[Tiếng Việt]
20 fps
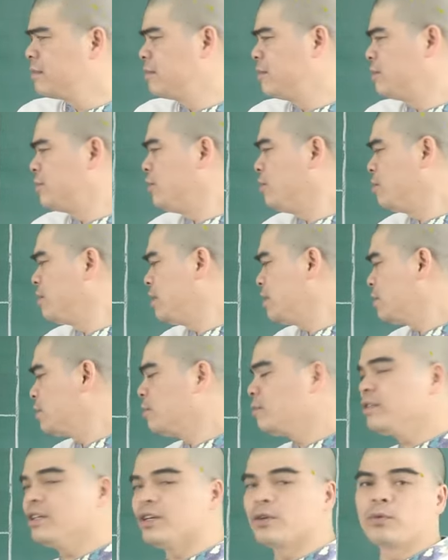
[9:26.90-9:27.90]
nói chung ấy,
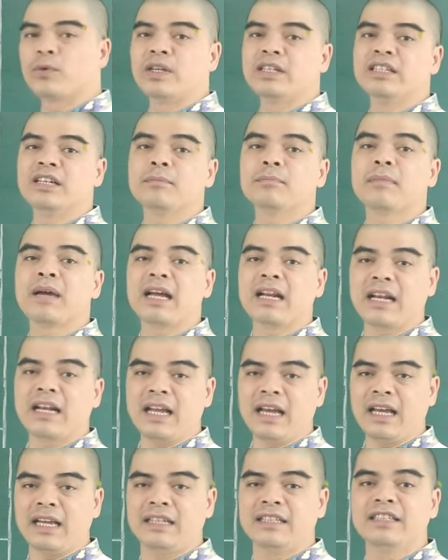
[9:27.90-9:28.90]
cũng được quý nhân mang
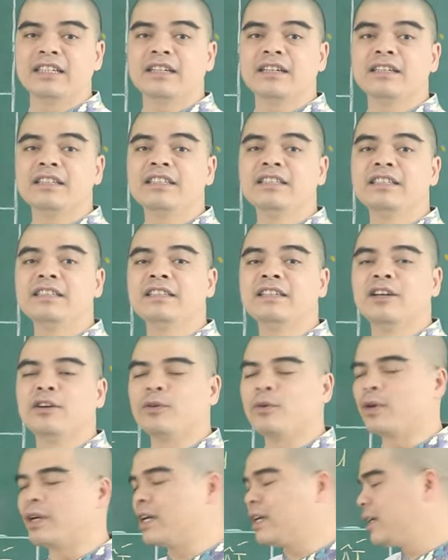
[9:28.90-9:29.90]
lại những cái
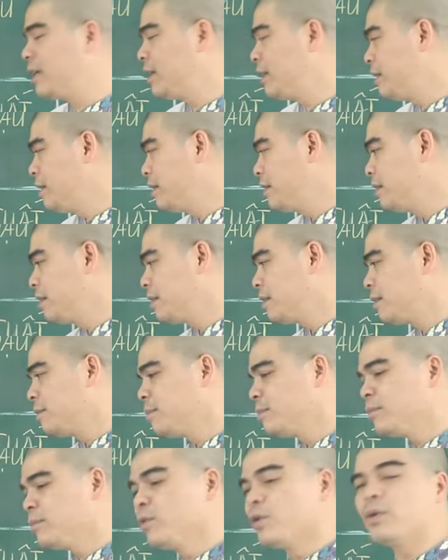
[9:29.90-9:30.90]
nhiều cái
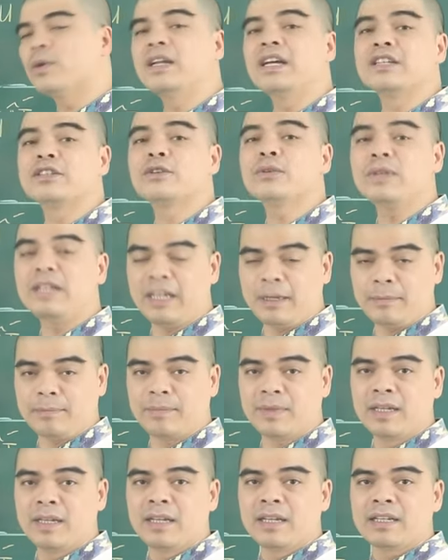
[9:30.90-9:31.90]
mối quan hệ tốt đẹp,
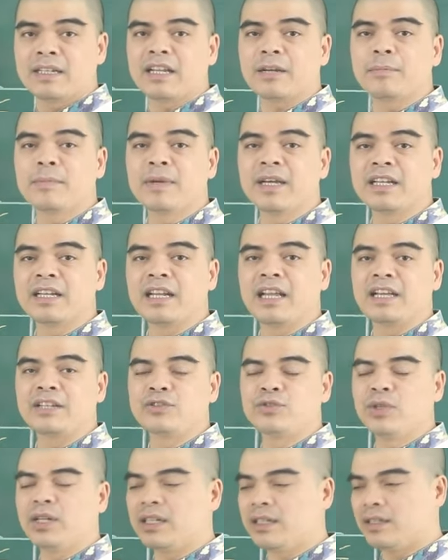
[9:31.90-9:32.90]
đặc biệt là
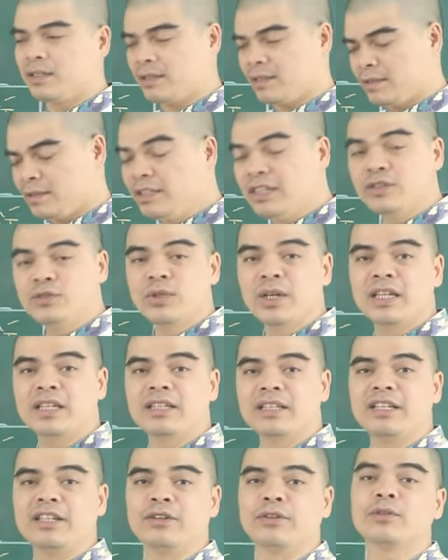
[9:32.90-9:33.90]
chuyện nhân duyên
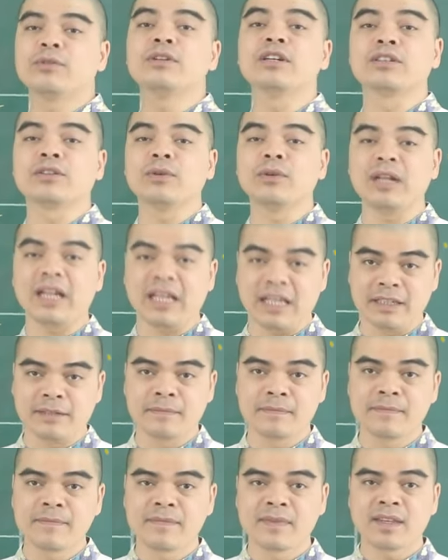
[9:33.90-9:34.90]
thì nó cũng được tốt lành.
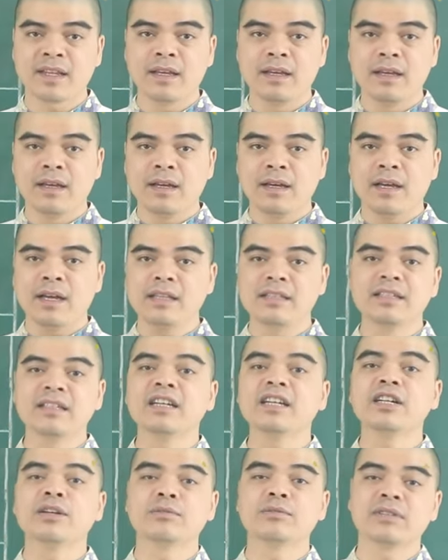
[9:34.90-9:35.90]
À, những
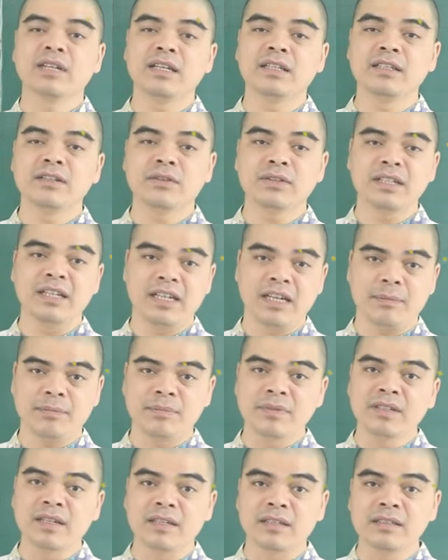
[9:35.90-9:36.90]
người độc thân có thể
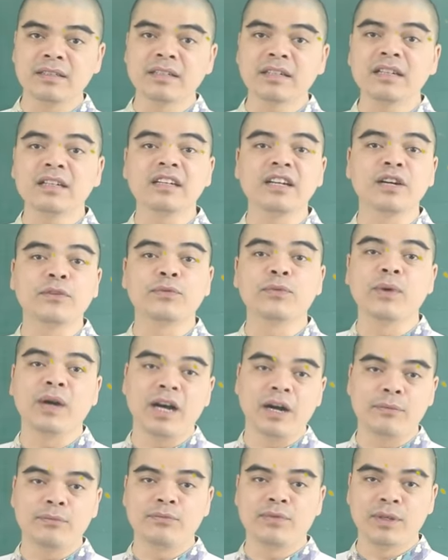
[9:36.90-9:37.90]
gặp được những người phù
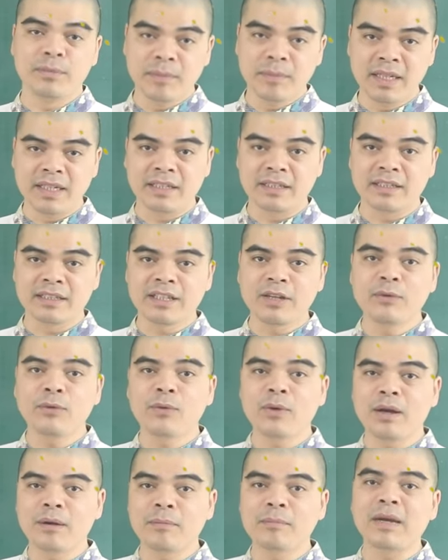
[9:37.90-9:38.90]
hợp với mình
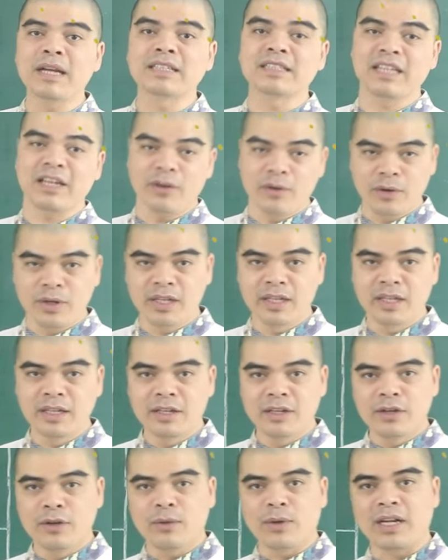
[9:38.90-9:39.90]
thông qua mạng xã hội
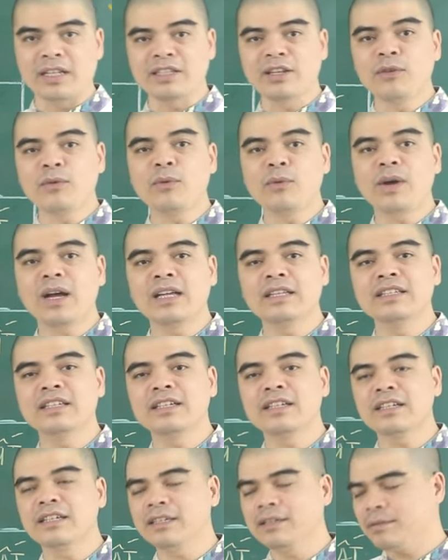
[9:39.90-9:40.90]
hoặc là thông qua
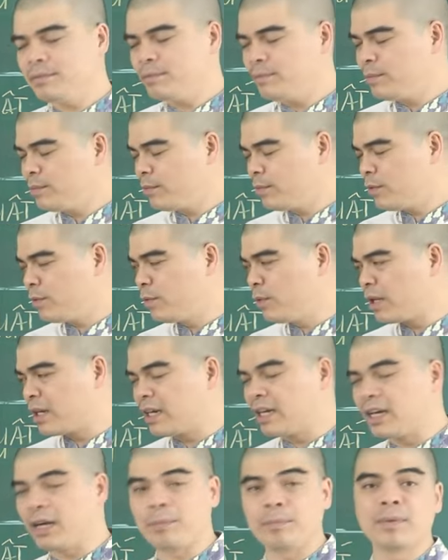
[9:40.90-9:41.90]
những cái
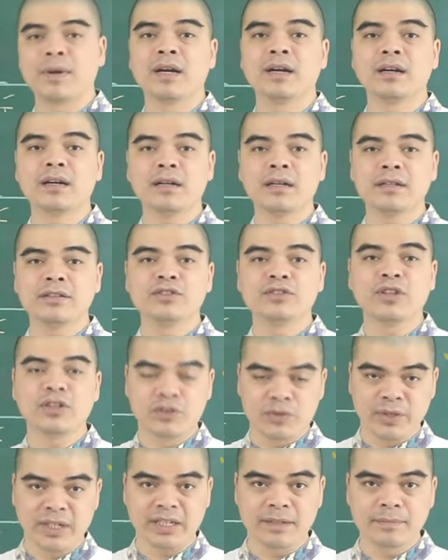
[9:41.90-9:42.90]
cuộc gặp gỡ, trò
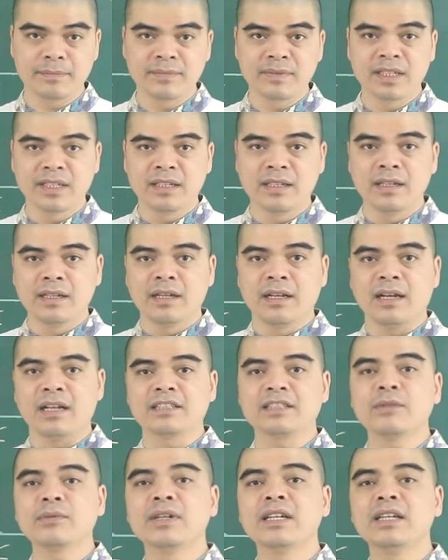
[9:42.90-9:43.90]
chuyện. À,
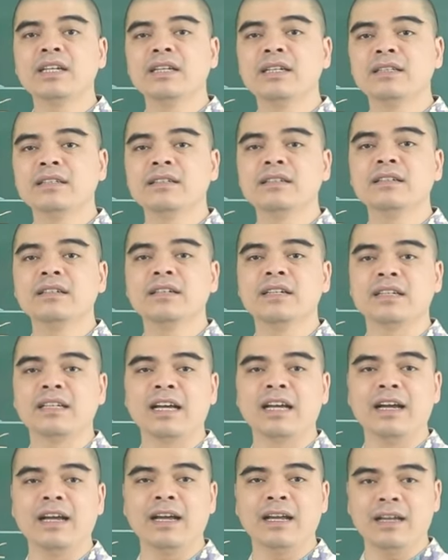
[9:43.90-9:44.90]
trong khi những người
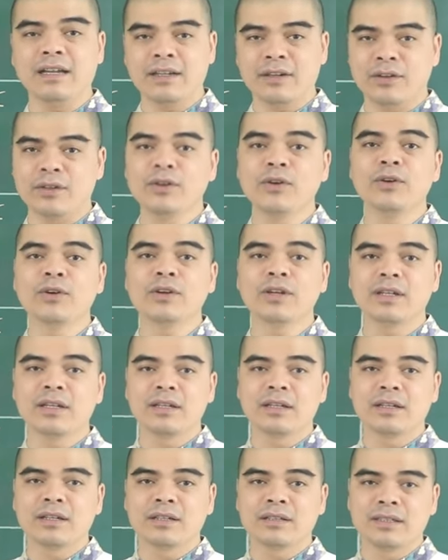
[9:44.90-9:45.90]
đã có đôi
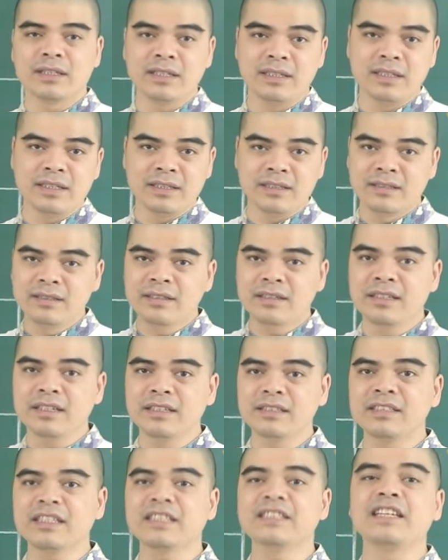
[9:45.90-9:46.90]
thì dự
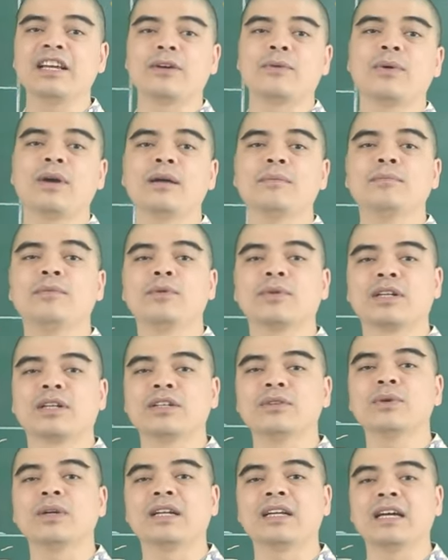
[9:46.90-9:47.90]
kiến sẽ trải qua một
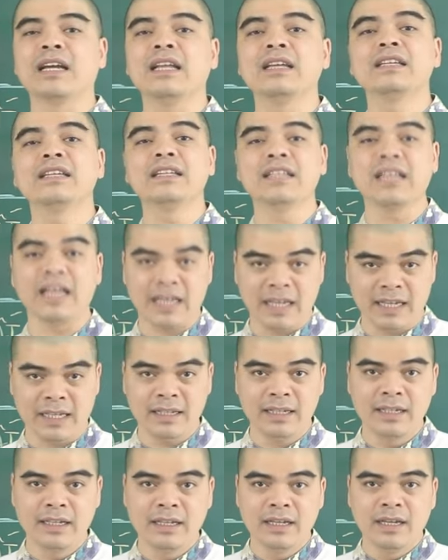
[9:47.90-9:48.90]
cái tuần khá là yên ả,
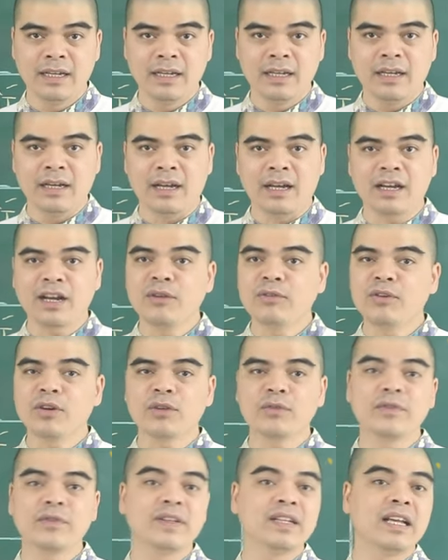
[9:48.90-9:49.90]
à, không
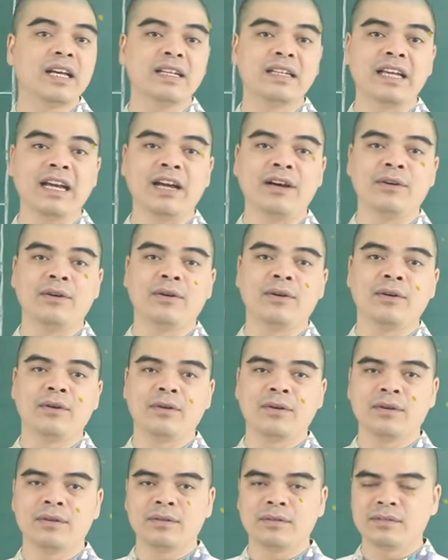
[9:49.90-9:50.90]
có vấn đề nào
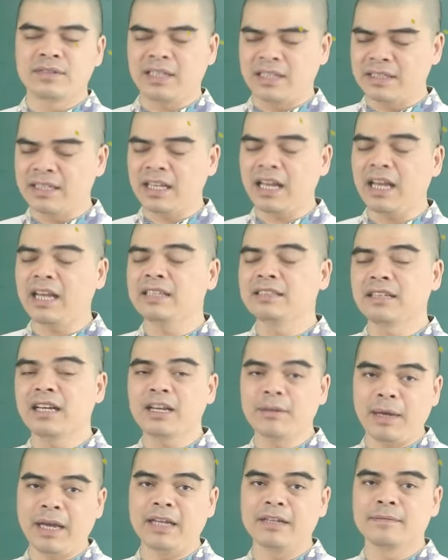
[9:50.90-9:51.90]
xảy ra giữa
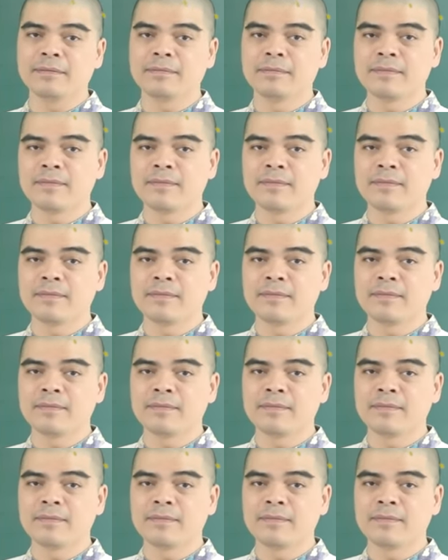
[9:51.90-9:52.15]
hai bạn.